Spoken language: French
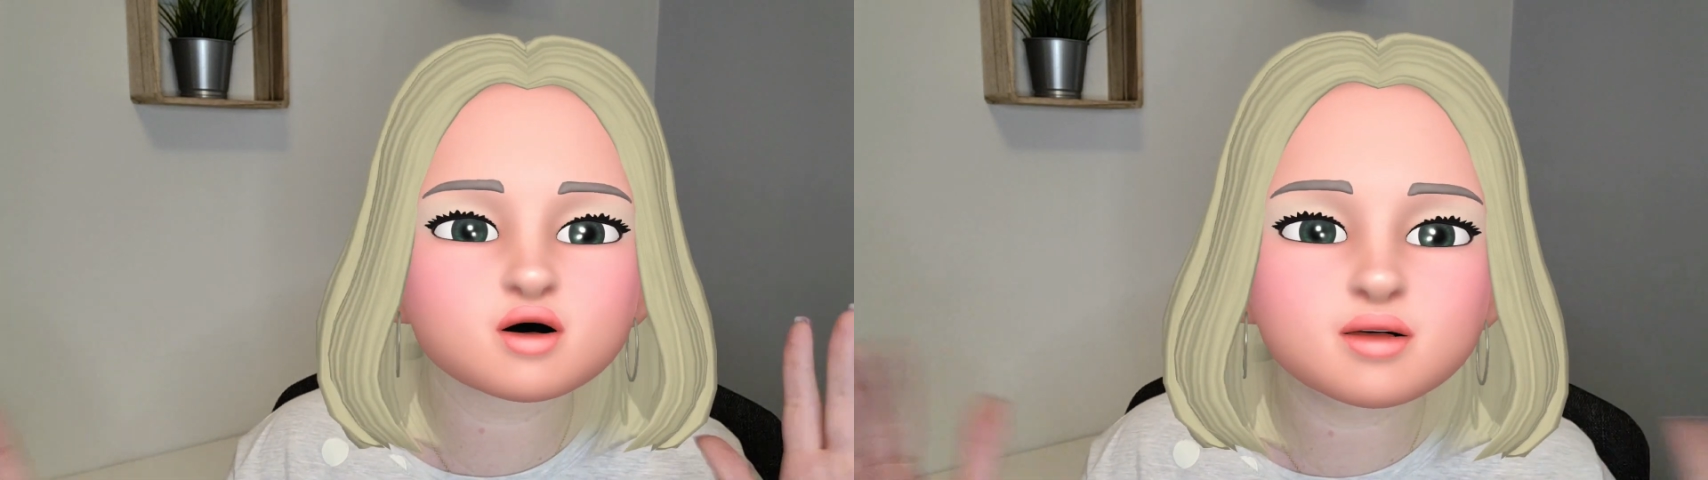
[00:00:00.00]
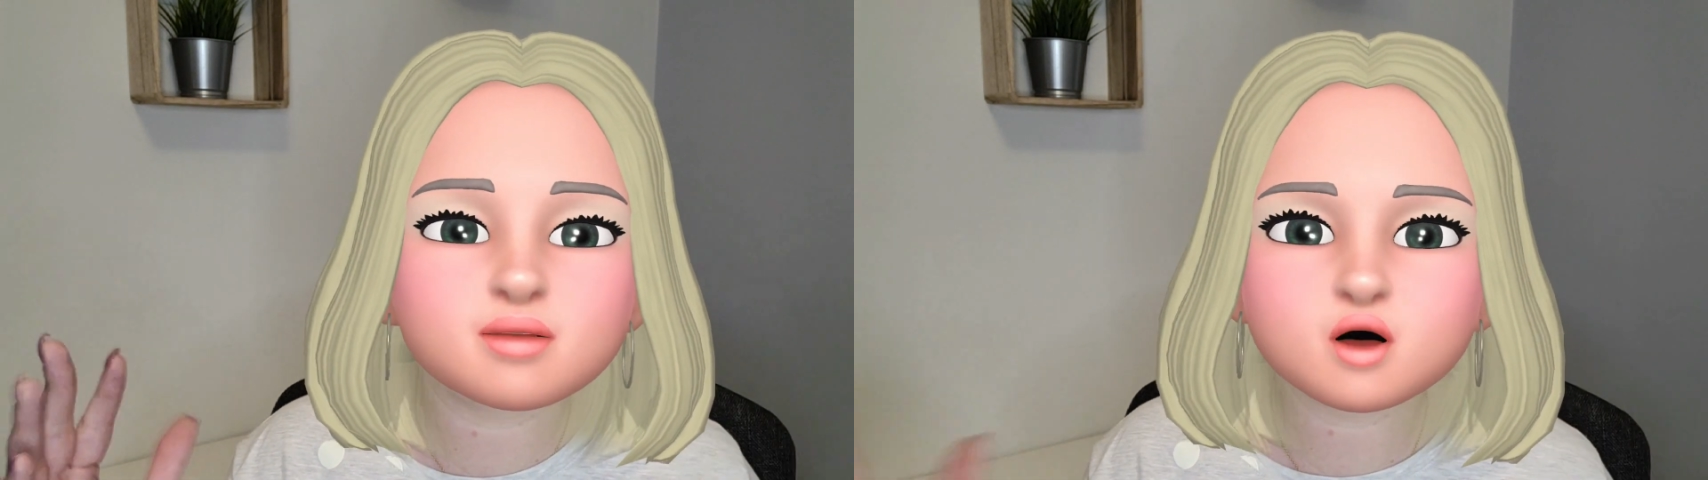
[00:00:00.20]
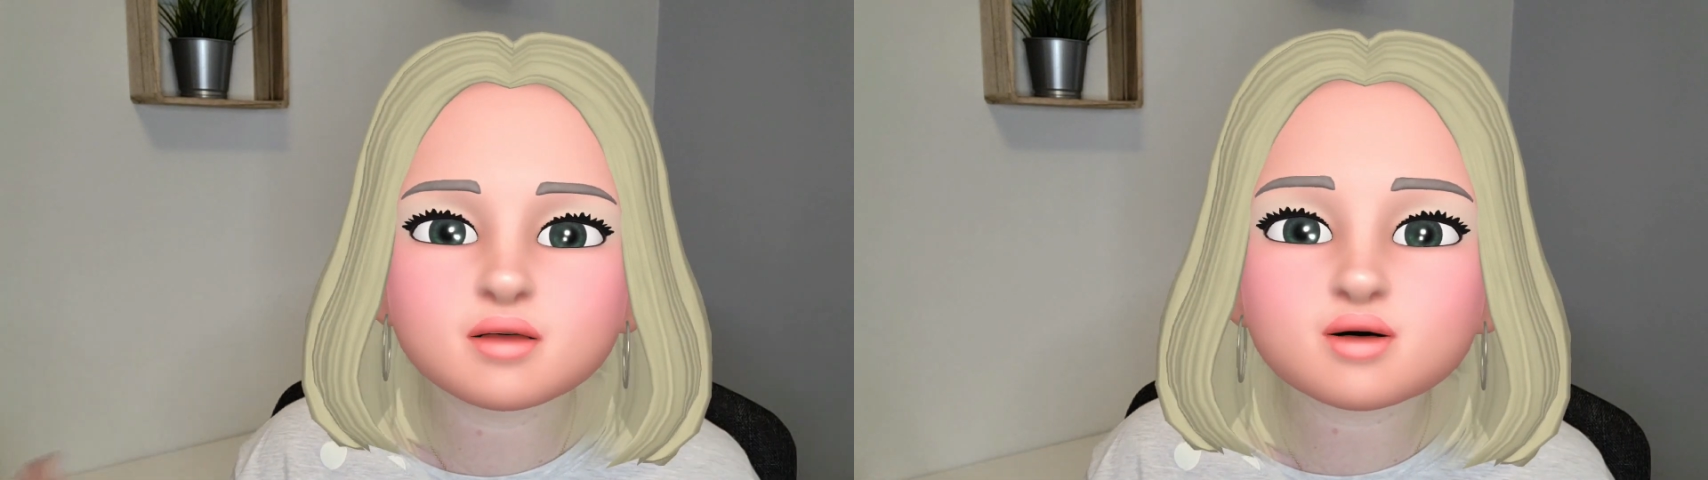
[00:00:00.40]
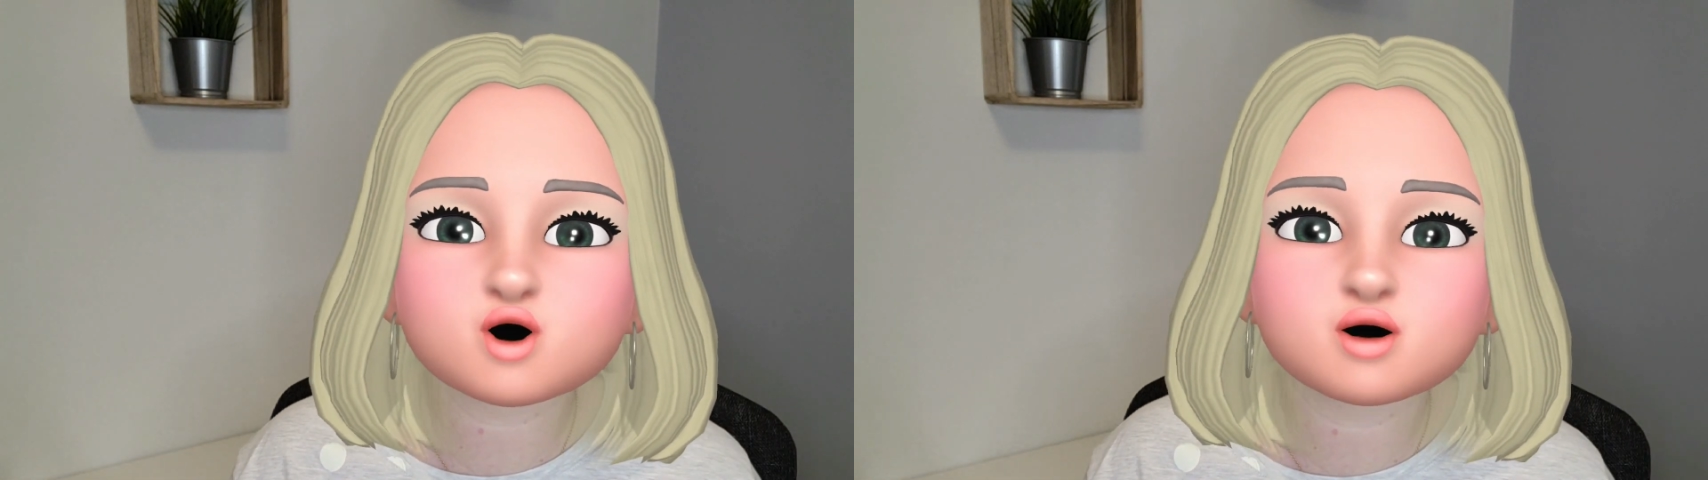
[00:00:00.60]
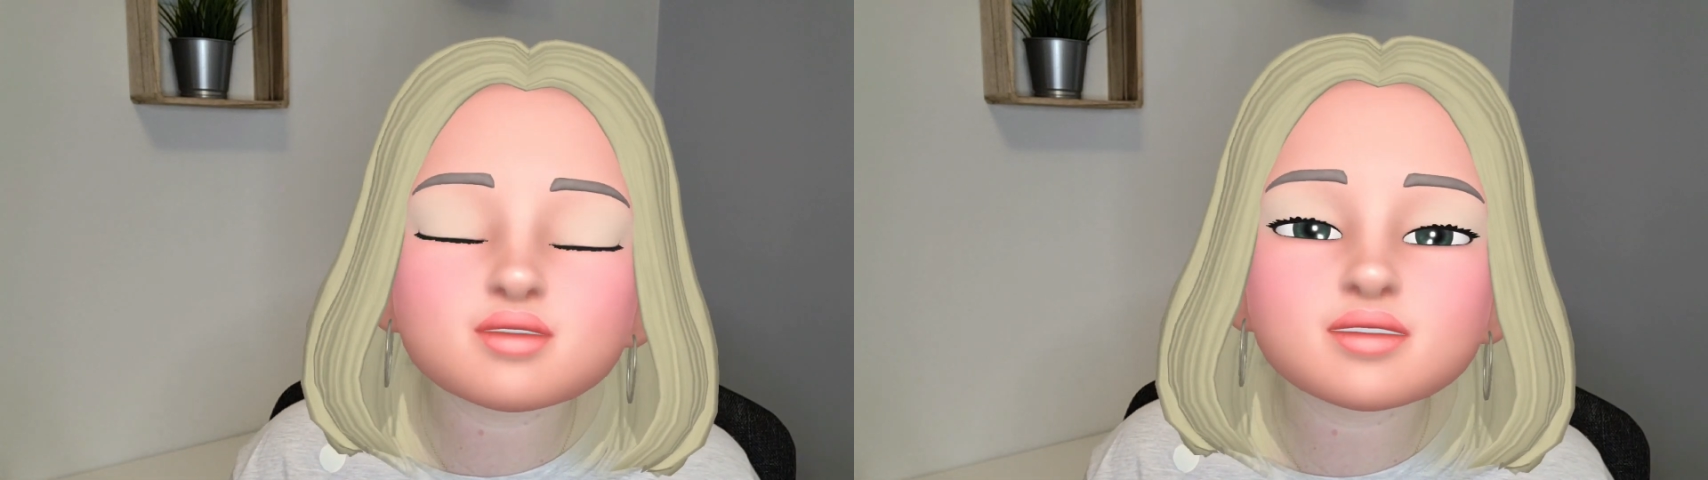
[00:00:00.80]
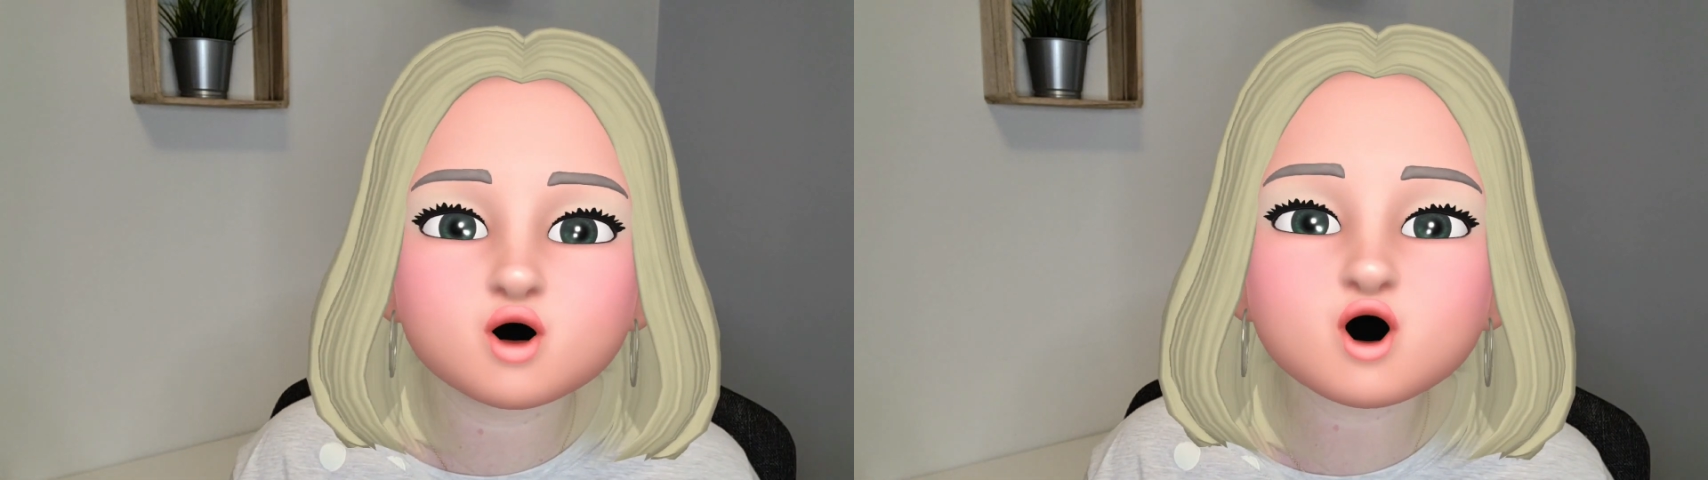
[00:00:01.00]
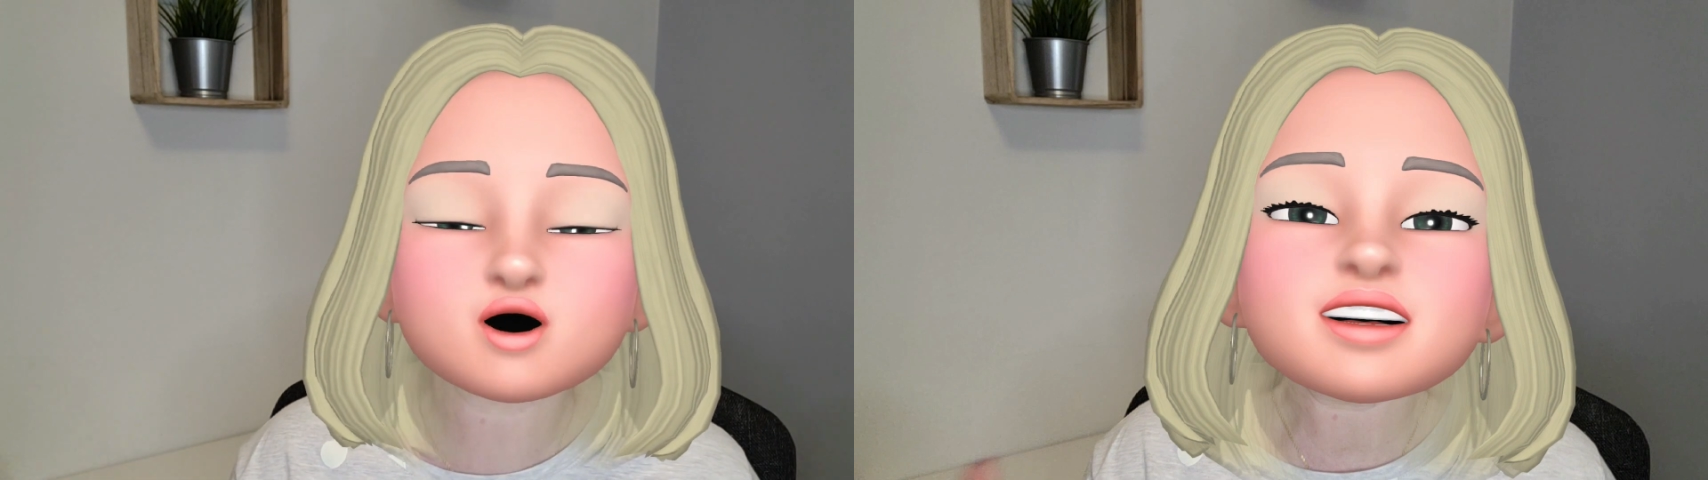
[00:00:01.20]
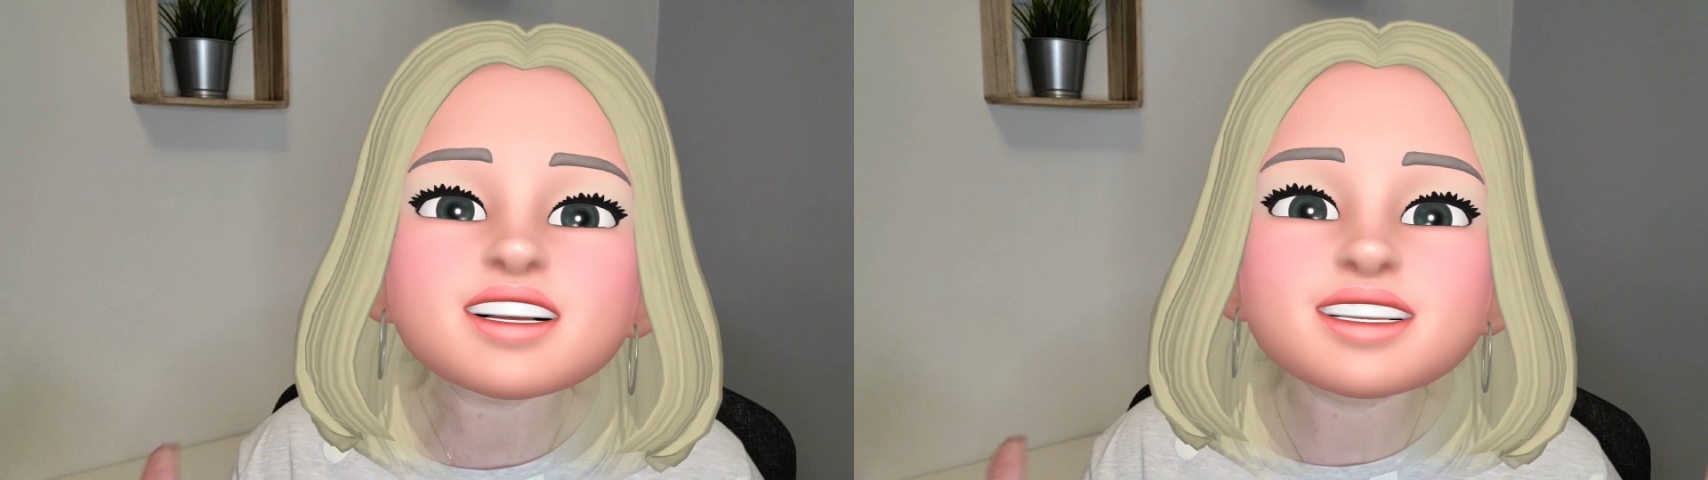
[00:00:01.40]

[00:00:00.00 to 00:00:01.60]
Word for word: je sais pas comment je dois m'y prendre.